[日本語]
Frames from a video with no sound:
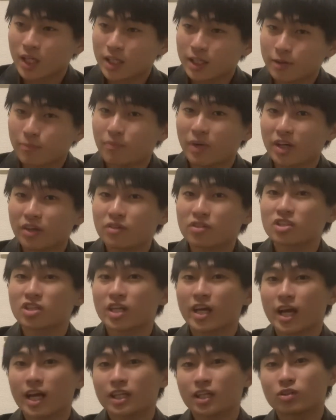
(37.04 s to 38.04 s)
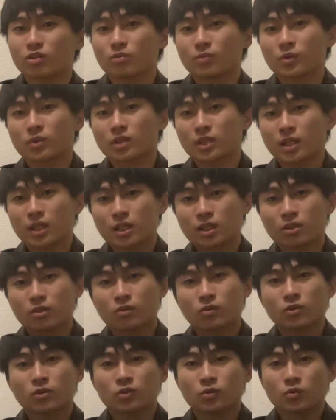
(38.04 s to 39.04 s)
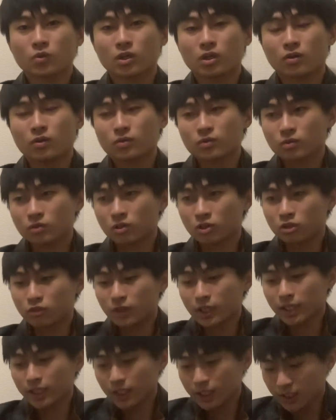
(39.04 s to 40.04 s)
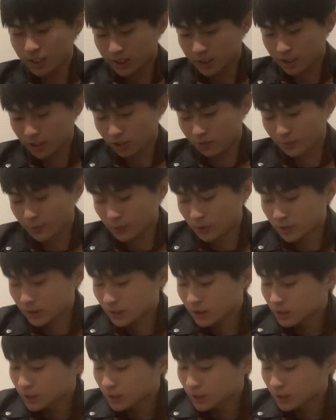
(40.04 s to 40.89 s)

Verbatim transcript: いっぱいいるんじゃないかなと思ってね、こういう動画を撮るわけなんですけども、